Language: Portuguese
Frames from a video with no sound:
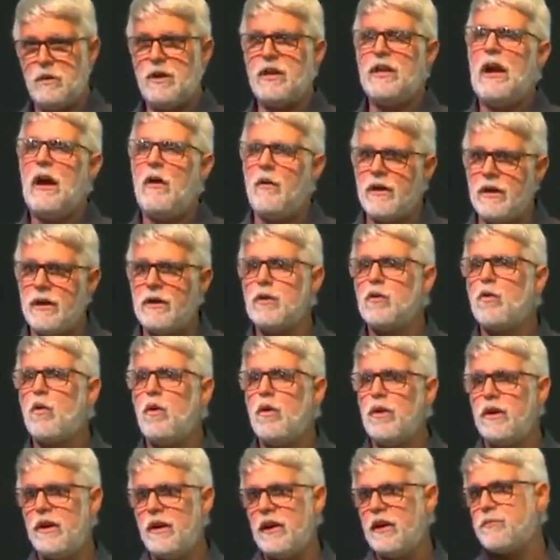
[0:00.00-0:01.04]
Porque na hora de
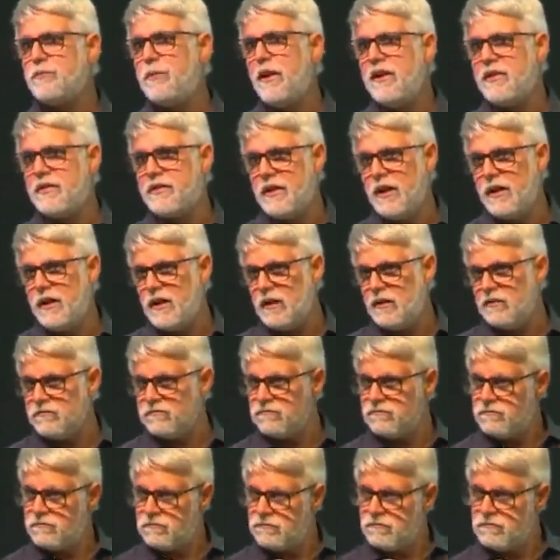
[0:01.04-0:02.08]
colher as besteiras,
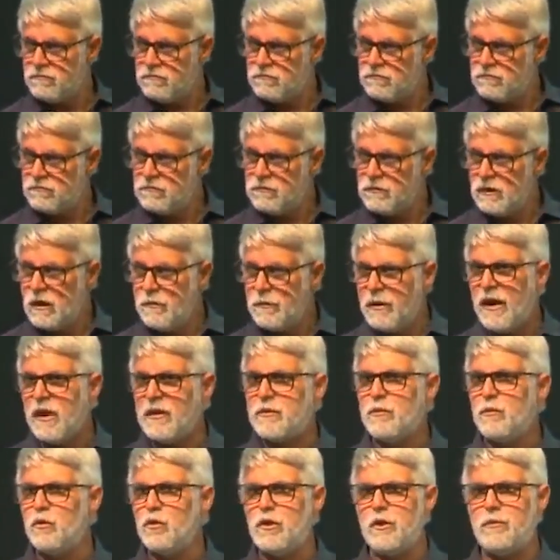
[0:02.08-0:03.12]

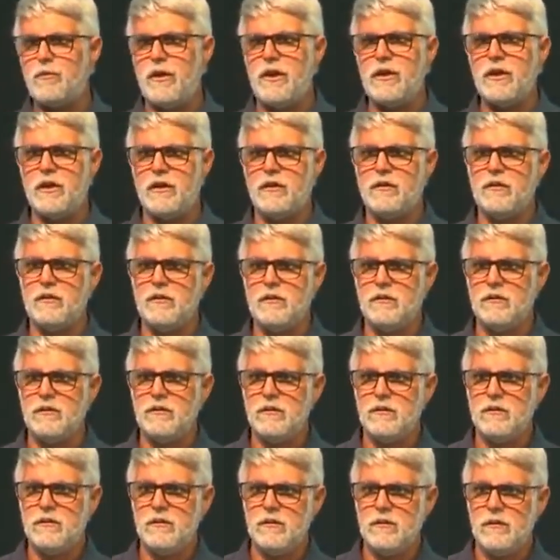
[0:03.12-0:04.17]
parece que multiplica.
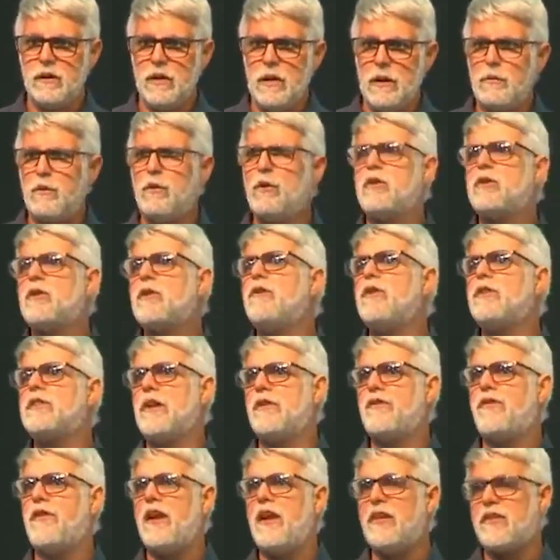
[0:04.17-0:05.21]
Por isso que
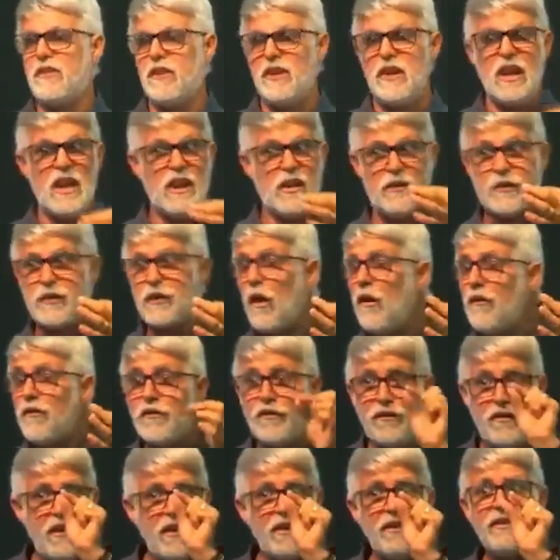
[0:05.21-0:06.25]
você fala assim, só
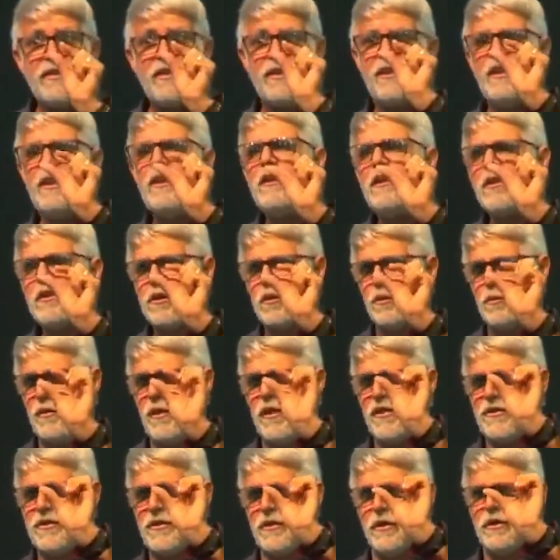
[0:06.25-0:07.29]
fiz isso,
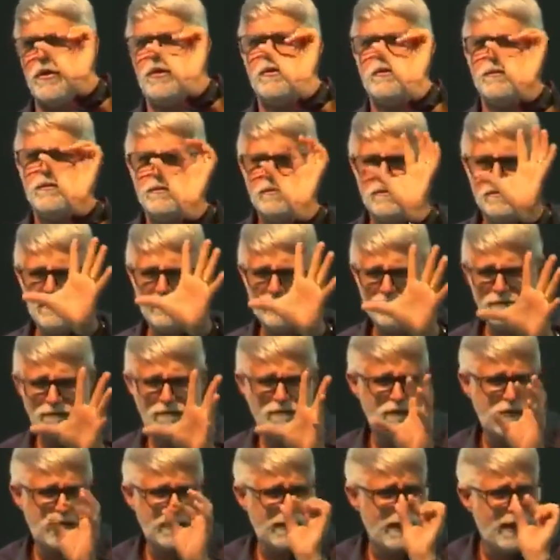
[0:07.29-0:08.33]
pastor.
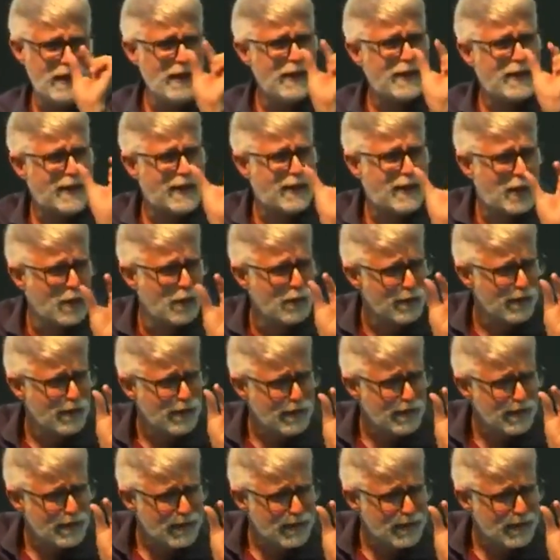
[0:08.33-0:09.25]
Isso.